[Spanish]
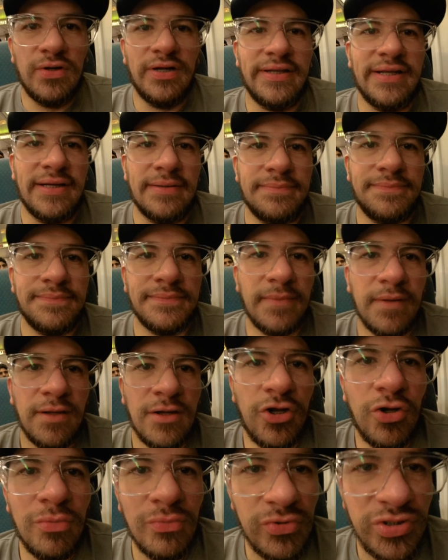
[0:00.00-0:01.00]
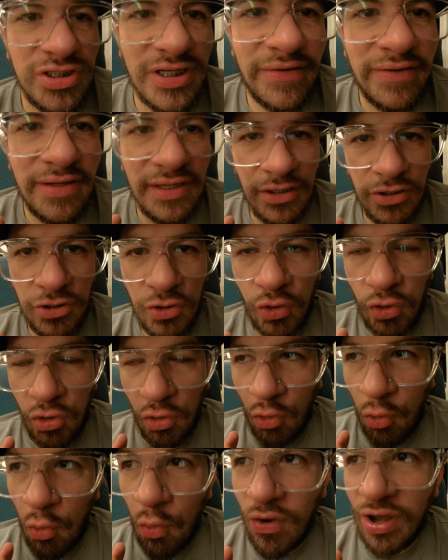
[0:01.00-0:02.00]
vuelta. ¿Cómo saber
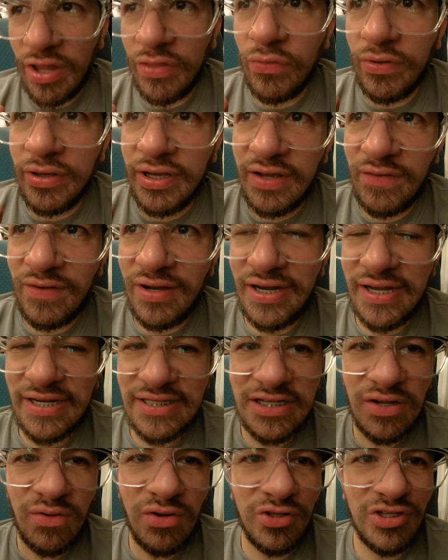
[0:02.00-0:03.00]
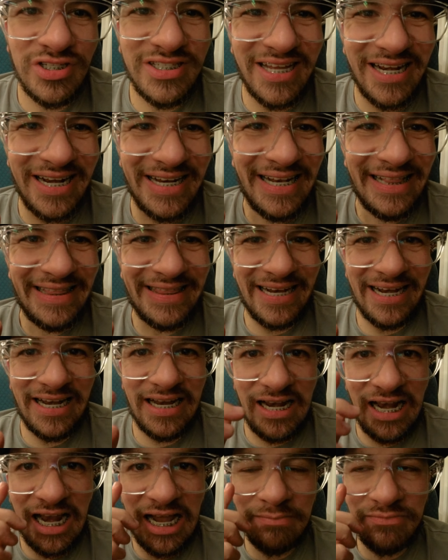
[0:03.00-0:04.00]
cuando hay que bajarse cuando está en el
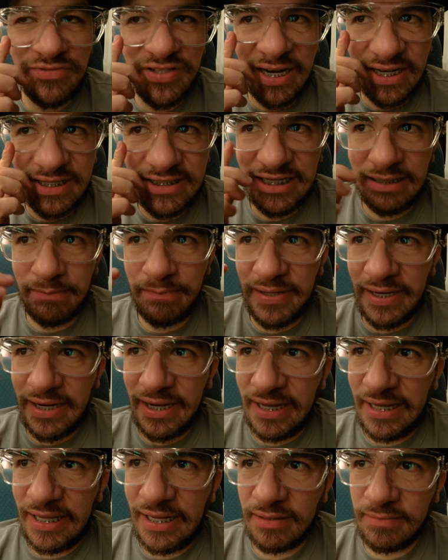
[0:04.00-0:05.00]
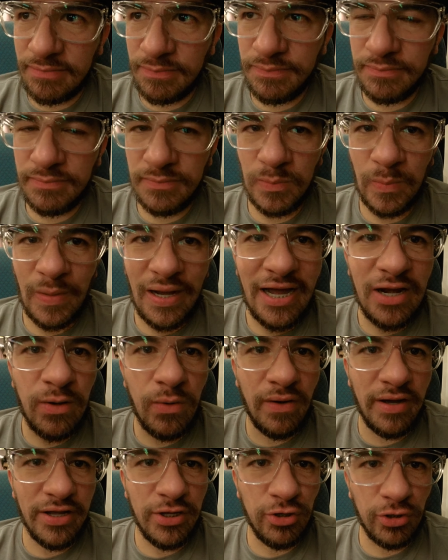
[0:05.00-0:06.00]
tren el Amtrak ya para ir a
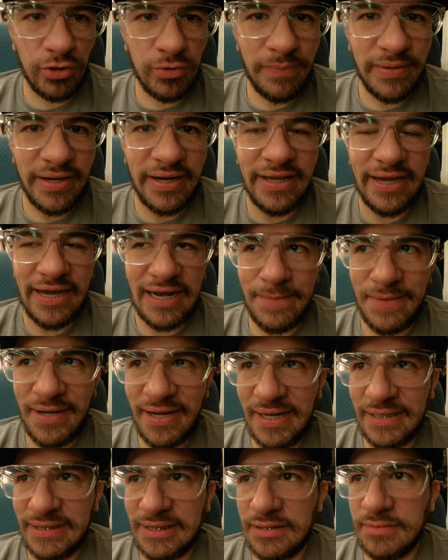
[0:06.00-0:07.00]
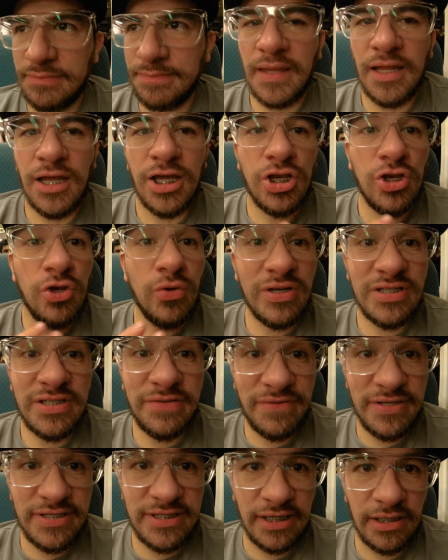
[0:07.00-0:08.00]
Nueva York, para llegar a Manhattan. No es
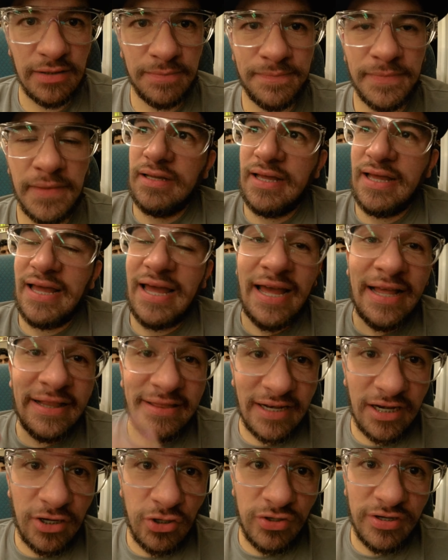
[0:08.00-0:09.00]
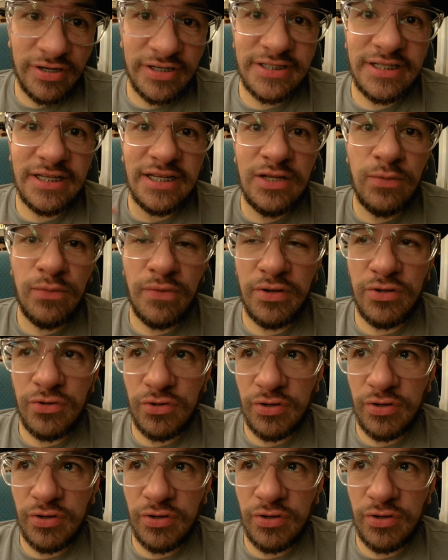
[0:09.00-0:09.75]
difícil. Entre New Jersey y Nueva